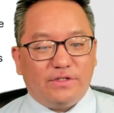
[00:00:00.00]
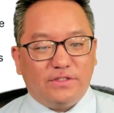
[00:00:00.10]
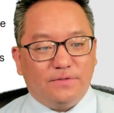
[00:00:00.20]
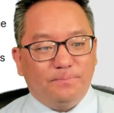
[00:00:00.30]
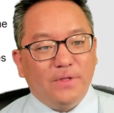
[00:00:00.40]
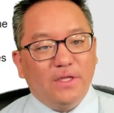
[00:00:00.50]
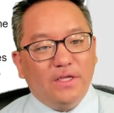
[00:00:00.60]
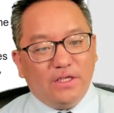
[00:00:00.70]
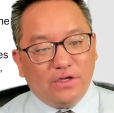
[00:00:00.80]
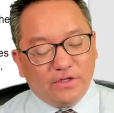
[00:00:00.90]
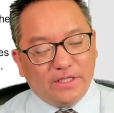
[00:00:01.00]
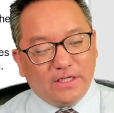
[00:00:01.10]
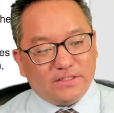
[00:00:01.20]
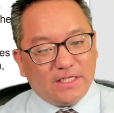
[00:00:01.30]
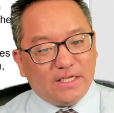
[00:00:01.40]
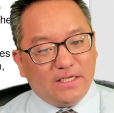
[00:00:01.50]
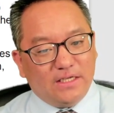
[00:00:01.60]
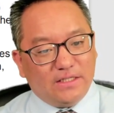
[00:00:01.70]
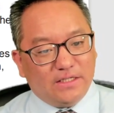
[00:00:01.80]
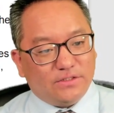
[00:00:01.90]
그래서 이거에 대한
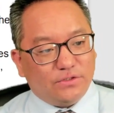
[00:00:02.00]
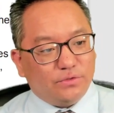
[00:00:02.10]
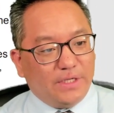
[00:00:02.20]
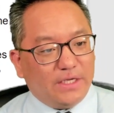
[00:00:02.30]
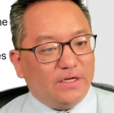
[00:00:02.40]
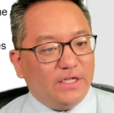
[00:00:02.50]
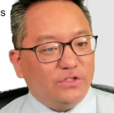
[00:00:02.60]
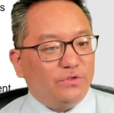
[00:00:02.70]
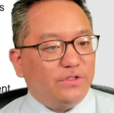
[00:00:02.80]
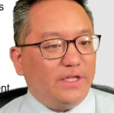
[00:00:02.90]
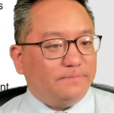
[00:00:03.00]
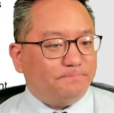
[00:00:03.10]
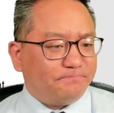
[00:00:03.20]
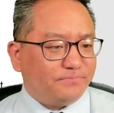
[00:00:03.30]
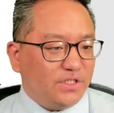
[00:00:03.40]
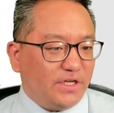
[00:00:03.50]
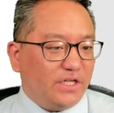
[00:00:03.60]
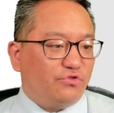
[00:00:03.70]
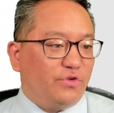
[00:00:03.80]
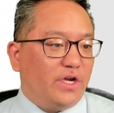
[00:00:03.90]
사기에 대해서 좀 얘기를 해주는데
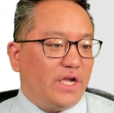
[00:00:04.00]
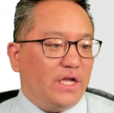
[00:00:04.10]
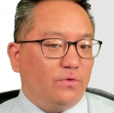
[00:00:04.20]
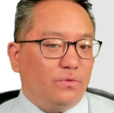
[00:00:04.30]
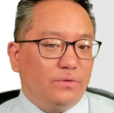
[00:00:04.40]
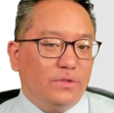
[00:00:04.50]
그게 중요한 게 아니고